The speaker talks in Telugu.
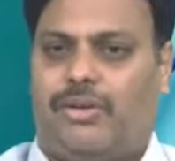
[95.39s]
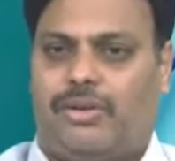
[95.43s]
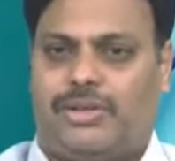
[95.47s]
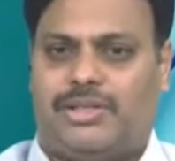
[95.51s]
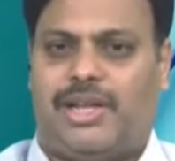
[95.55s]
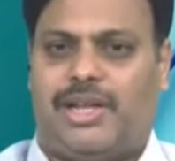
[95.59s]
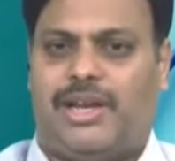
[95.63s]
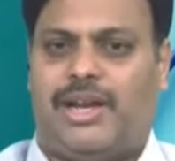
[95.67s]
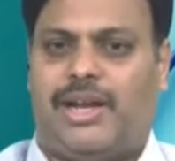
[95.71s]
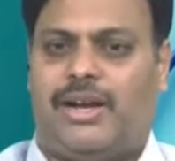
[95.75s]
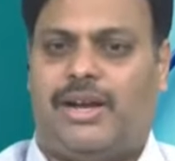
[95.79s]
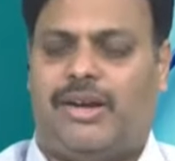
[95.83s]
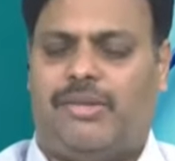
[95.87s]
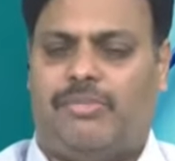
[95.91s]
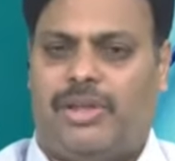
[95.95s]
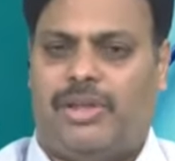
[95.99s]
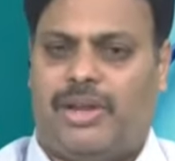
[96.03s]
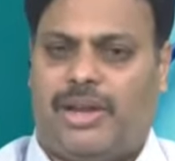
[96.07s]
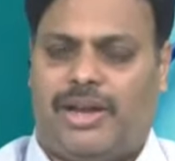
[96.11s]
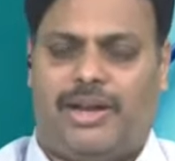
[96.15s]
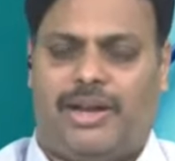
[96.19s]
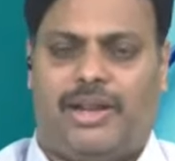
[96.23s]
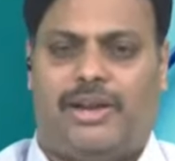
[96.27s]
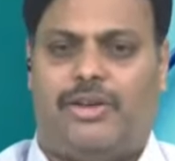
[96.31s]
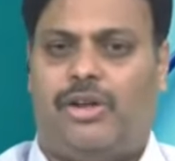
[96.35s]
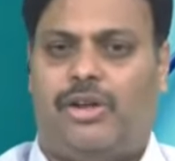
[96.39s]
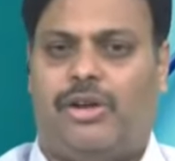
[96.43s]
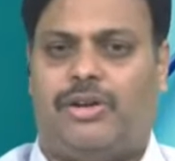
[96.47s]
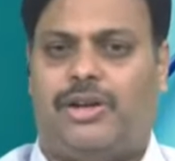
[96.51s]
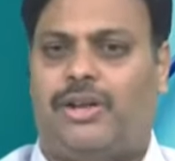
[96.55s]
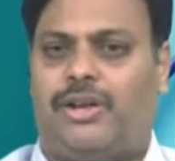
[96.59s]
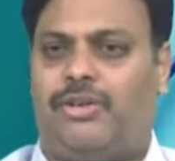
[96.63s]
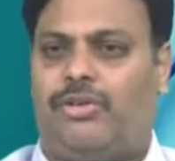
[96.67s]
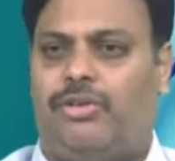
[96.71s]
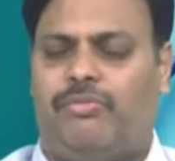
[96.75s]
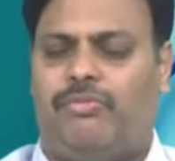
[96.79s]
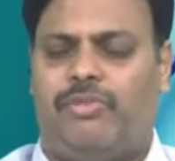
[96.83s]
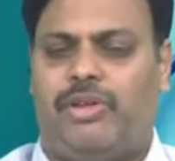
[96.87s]
ఒకసారి అక్కడ మీ రెగ్యులర్
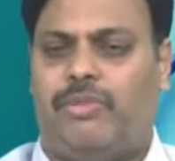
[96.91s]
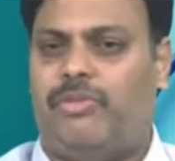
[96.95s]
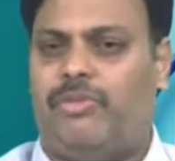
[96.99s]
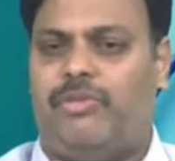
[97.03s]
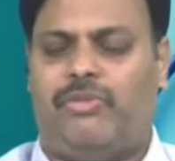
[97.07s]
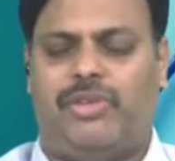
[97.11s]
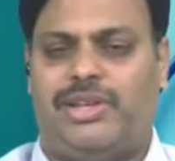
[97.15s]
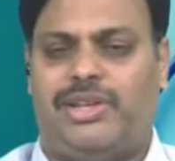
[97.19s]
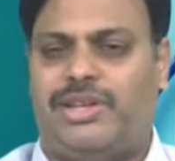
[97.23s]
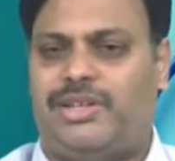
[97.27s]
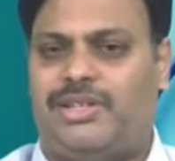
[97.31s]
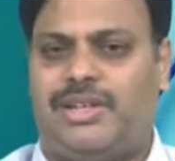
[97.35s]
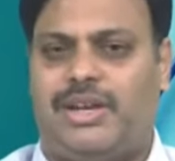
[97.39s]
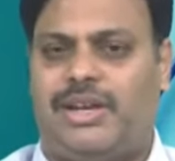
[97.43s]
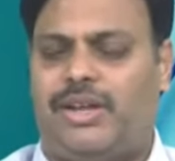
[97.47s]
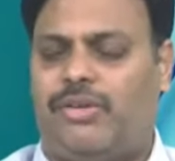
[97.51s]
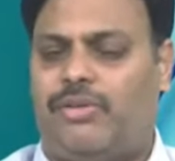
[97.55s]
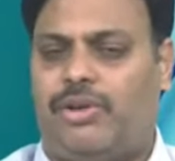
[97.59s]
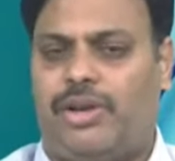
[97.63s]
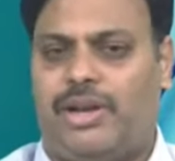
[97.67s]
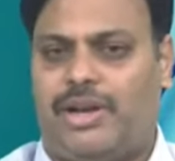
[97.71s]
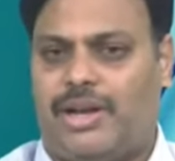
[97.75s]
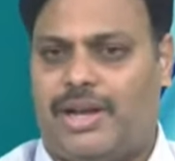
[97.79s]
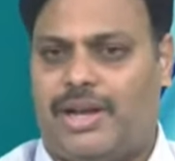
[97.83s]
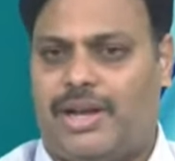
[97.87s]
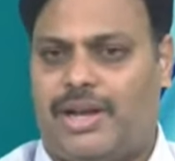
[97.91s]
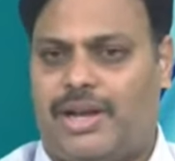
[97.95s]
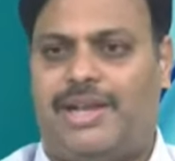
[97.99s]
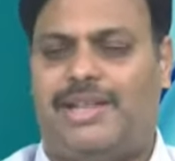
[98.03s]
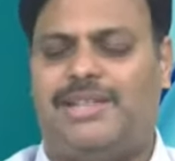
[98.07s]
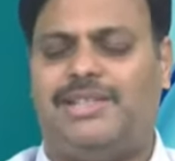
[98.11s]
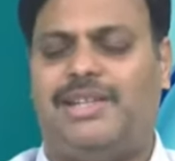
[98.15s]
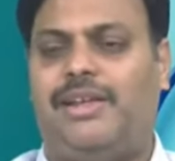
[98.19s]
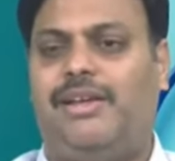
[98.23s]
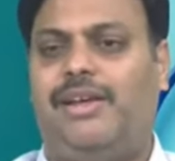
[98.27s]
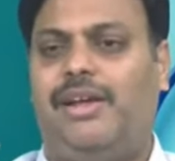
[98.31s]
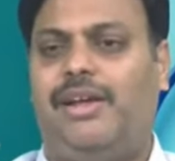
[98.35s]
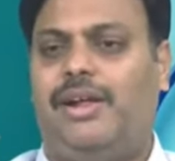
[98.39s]
డాక్టర్ను మీ ఫిజిషియన్ ఎవరైనా
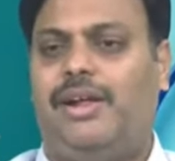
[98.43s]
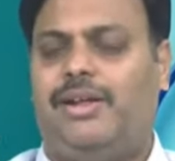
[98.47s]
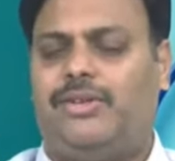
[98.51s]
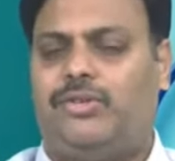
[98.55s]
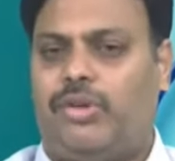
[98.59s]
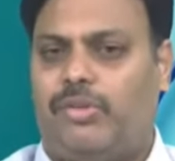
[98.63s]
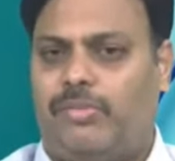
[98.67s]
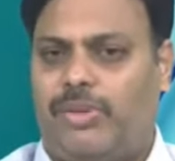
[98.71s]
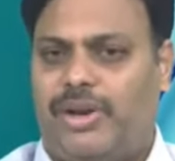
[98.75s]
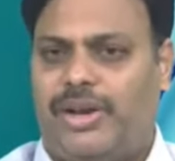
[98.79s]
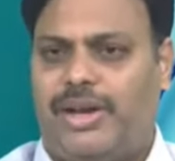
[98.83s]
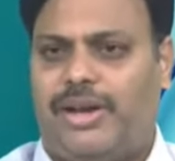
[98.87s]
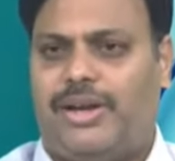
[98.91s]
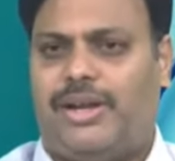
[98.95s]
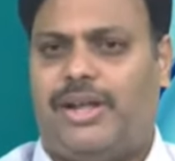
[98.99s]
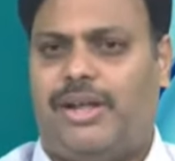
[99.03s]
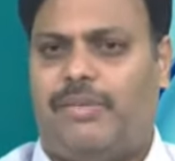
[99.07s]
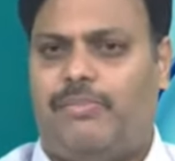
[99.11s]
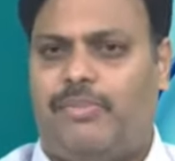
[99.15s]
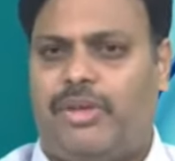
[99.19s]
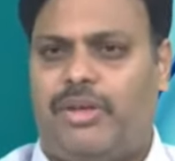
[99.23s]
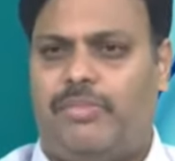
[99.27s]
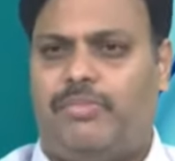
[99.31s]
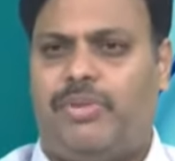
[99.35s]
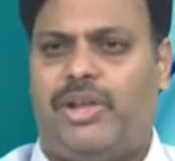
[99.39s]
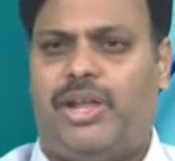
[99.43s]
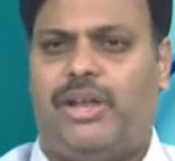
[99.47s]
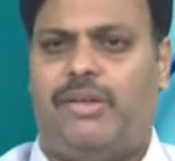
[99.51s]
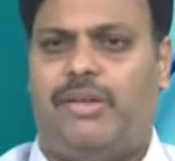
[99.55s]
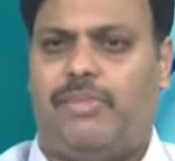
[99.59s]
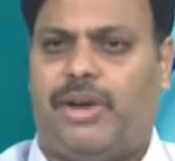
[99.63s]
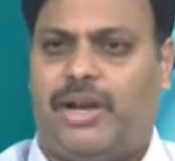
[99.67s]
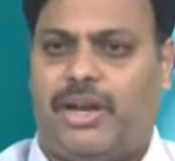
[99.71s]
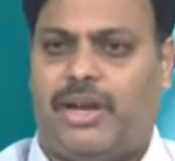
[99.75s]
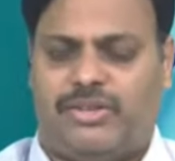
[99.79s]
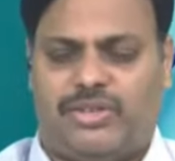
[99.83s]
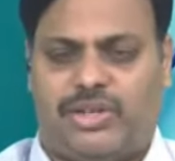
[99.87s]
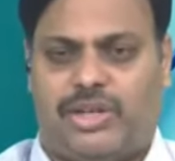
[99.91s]
కలిసి సో ఇమీడియట్గా బీపీ అది
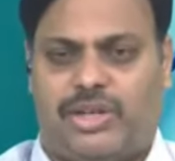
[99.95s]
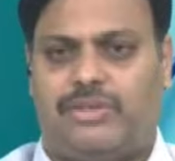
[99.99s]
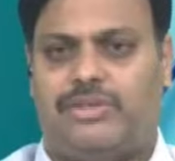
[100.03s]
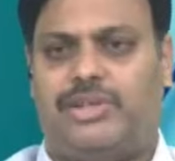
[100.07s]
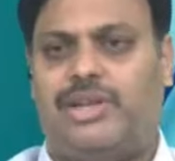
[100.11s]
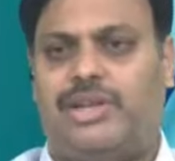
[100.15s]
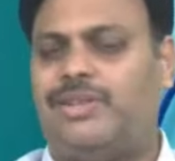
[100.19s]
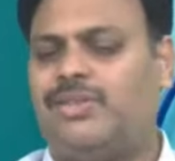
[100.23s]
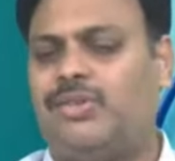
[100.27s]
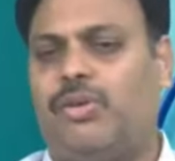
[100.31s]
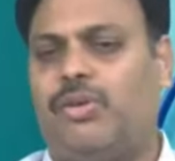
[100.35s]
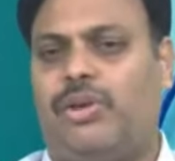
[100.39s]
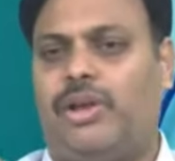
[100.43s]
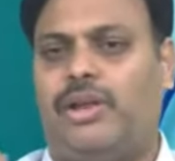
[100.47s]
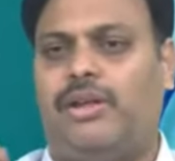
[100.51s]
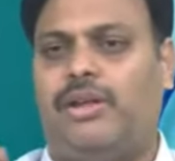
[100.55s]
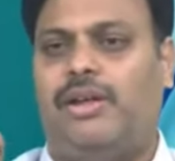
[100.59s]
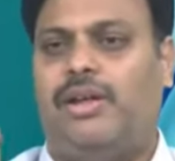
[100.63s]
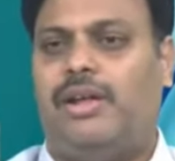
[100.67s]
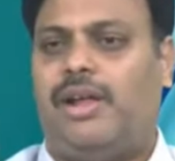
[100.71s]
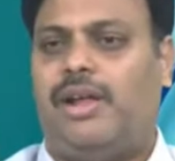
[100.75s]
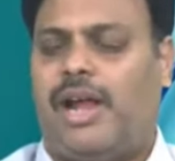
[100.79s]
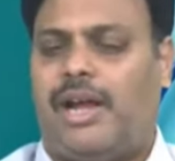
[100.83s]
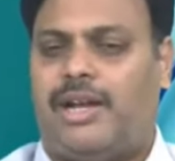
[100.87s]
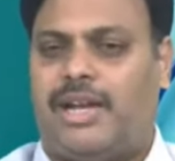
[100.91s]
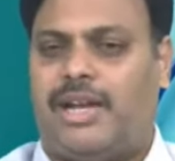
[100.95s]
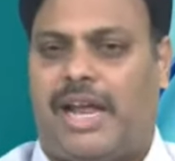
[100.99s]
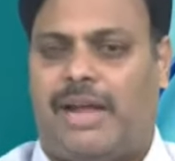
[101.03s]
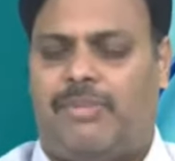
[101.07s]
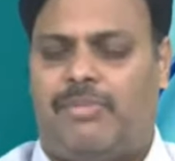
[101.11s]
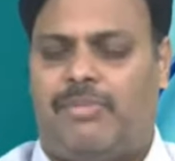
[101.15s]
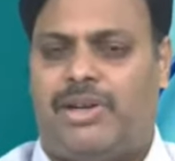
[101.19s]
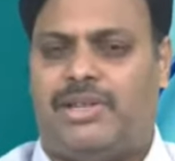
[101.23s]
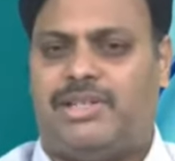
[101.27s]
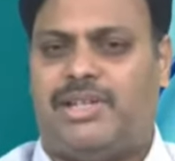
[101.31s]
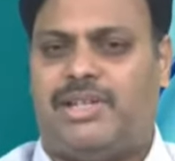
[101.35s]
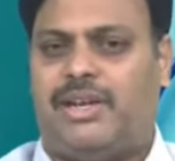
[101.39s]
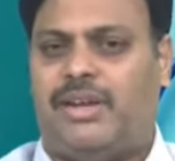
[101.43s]
మళ్ళీ చెక్ చేసుకొని ఆ
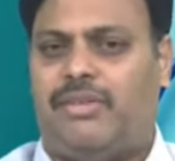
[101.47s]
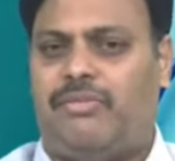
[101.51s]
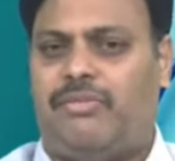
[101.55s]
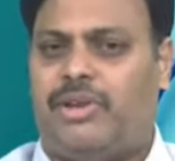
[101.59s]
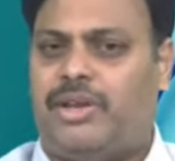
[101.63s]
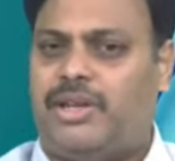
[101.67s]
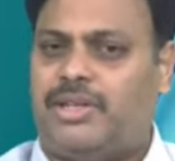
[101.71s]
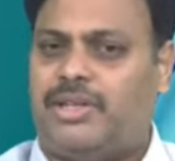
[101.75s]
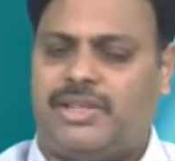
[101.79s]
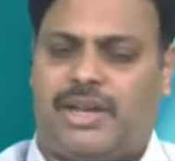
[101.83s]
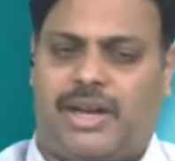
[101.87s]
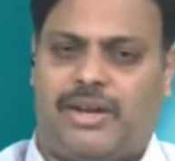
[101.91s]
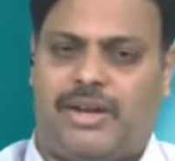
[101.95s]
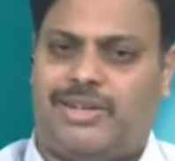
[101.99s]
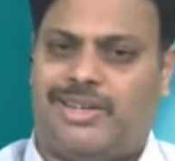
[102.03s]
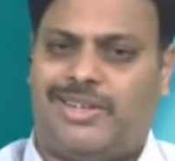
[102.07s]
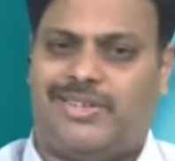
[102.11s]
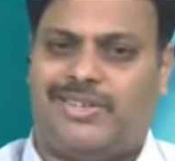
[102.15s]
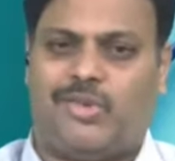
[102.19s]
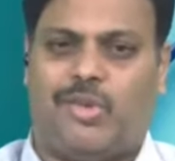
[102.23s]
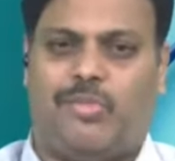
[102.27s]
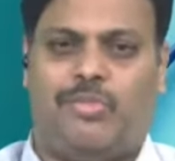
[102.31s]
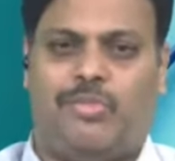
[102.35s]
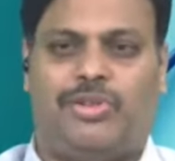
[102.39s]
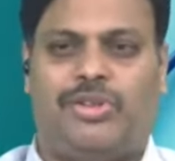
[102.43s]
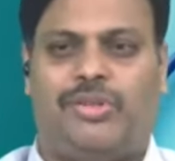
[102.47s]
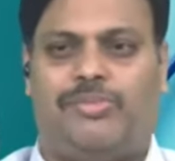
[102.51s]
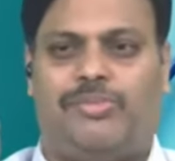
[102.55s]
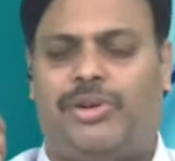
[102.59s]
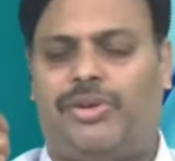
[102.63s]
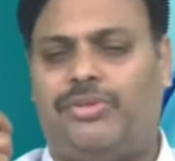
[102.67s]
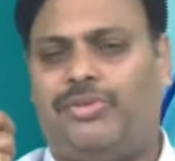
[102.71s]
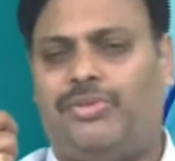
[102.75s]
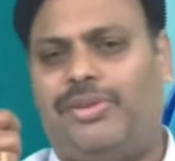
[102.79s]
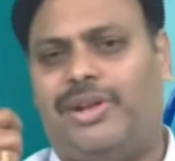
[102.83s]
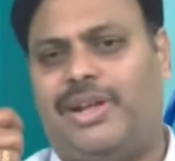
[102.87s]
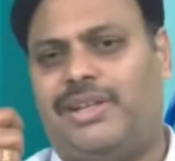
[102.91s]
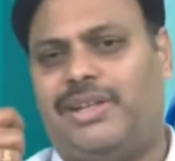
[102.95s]
ట్యాబ్లెట్స్ అనేవి రీస్టార్ట్ చేసుకోకపోతే
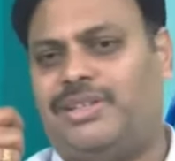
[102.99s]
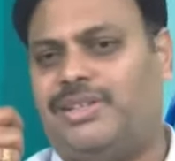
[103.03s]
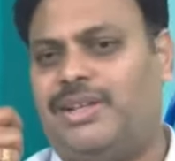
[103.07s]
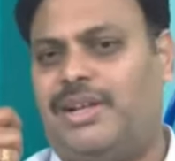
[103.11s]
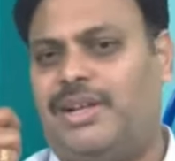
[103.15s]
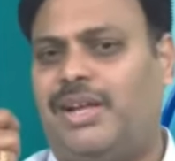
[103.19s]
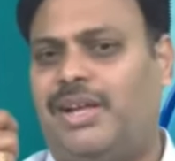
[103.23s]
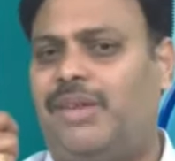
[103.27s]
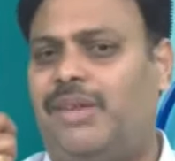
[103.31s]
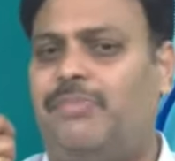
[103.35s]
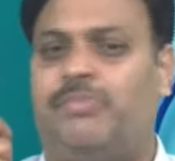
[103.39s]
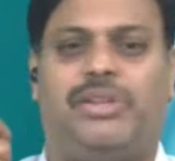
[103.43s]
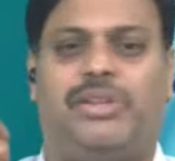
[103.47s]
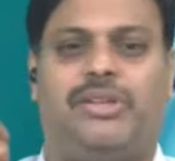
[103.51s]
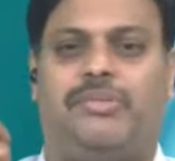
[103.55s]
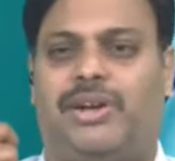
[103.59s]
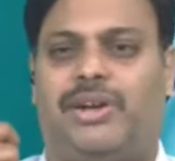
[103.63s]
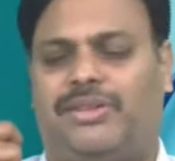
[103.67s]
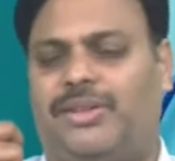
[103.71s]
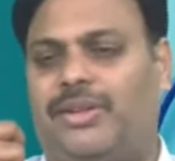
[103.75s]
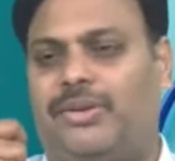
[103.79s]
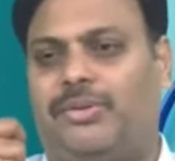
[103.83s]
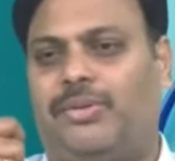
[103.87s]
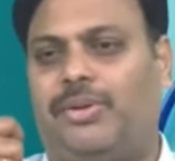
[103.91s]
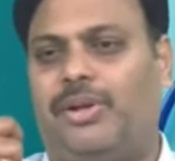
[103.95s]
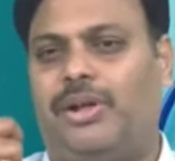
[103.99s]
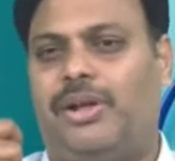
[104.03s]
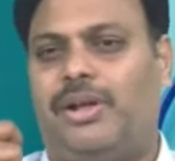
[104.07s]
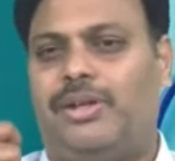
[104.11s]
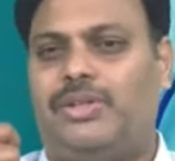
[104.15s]
మటుకు ఖచ్చితంగా ఇబ్బంది పడతారు